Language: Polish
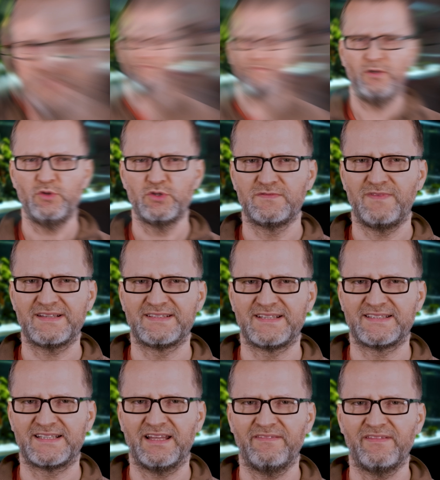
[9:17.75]
Wielu z Was
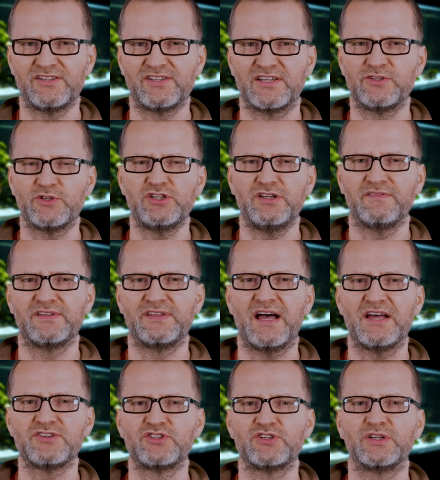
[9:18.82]
zastanawia się, co się
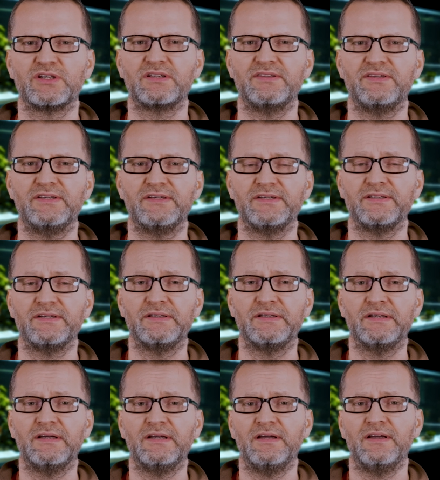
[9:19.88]
wydarzy, gdy
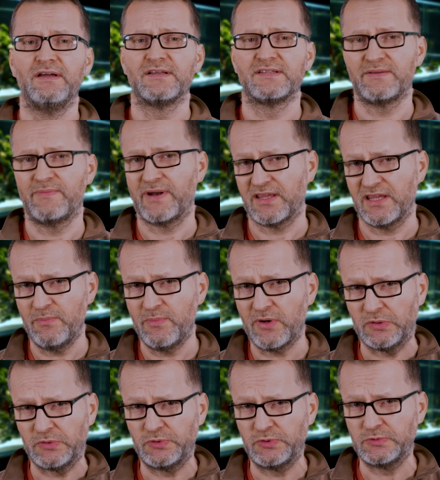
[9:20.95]
zabraknie
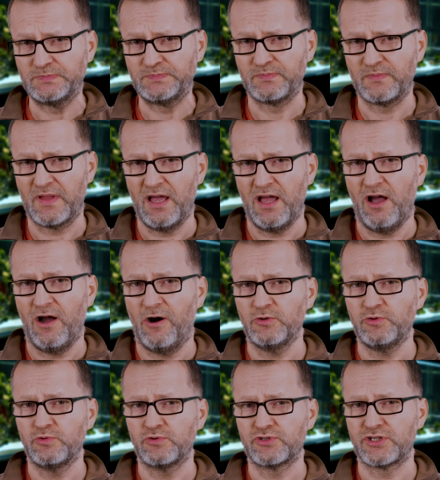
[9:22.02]
prądu.
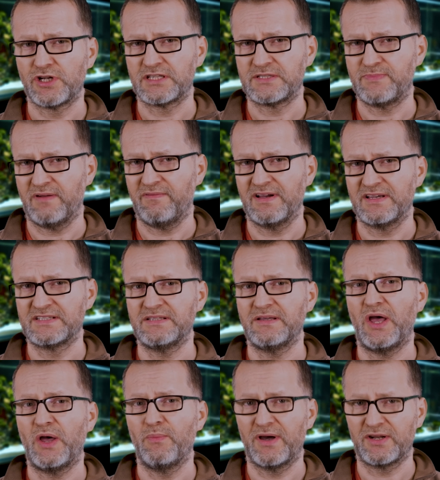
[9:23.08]
Otóż sprawa jest
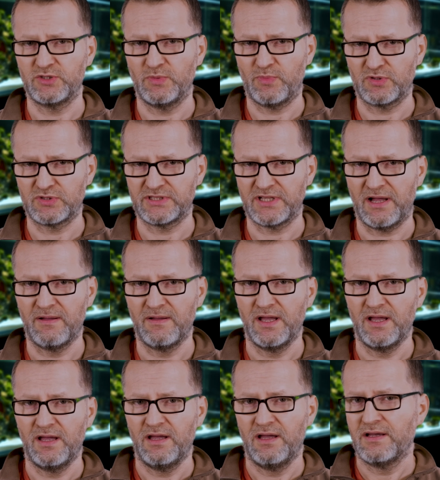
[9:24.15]
bardzo prosta.
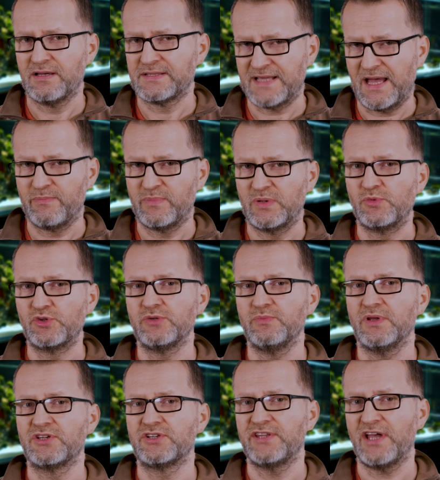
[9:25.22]
Samp musi
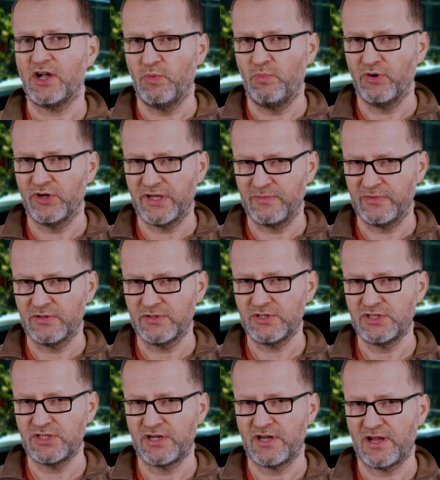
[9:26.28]
mieć taką
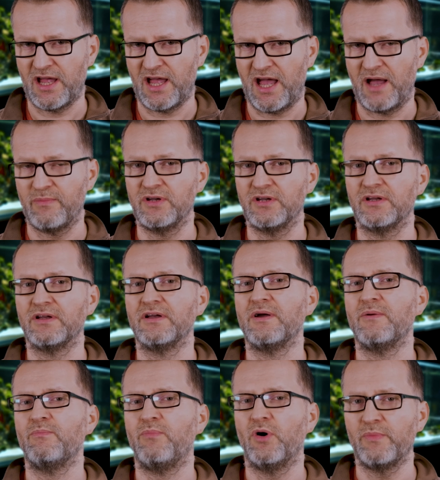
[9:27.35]
pojemność, aby
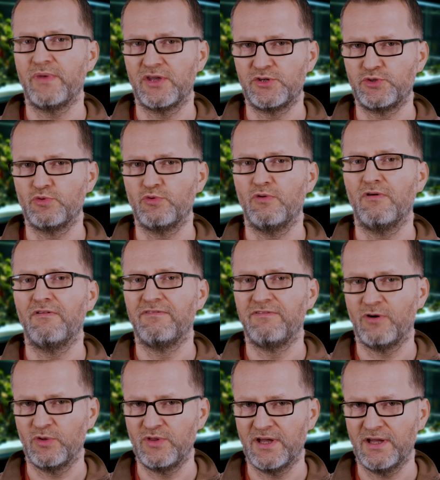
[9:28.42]
pomieścił
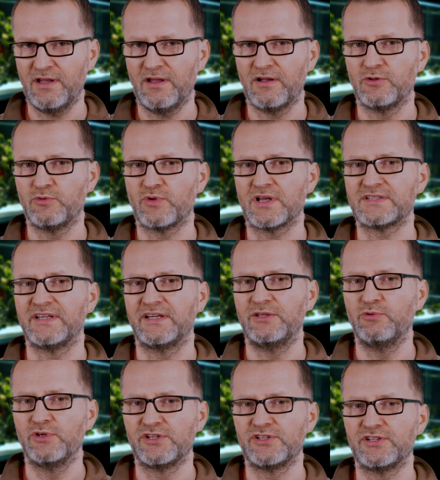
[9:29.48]
wodę, która
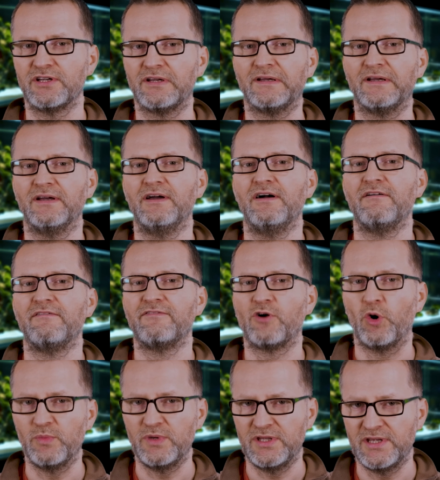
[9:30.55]
znajduje się w
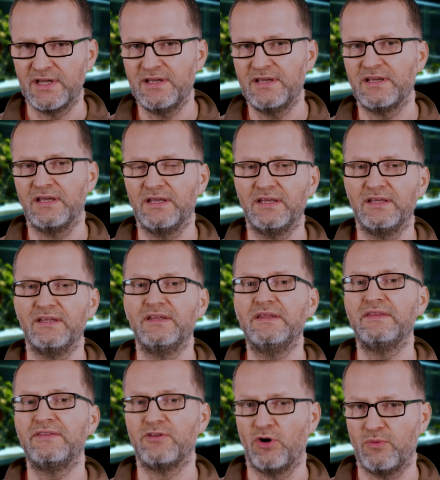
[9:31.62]
kominie i
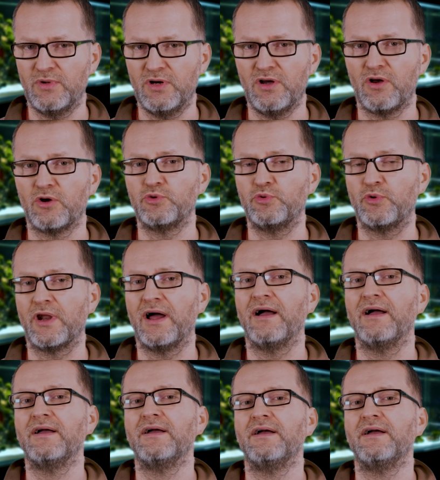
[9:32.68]
tą, która